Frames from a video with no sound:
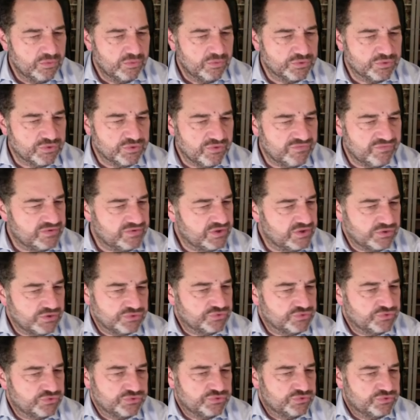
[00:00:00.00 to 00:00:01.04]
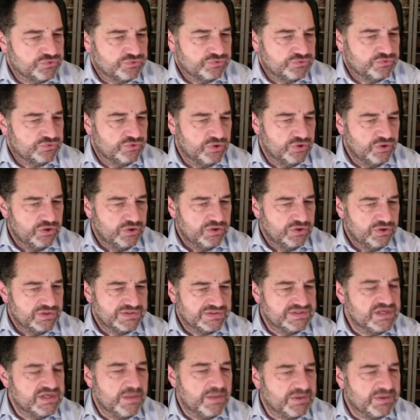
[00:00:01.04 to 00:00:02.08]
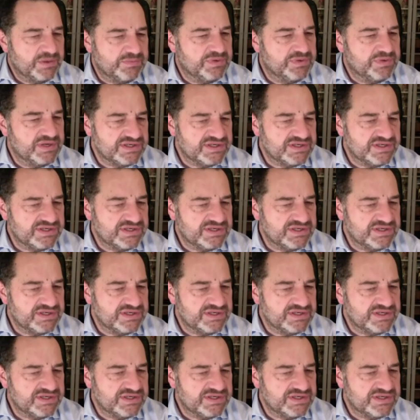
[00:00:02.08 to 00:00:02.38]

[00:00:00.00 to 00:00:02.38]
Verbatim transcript: Je, S'il n'y a pas de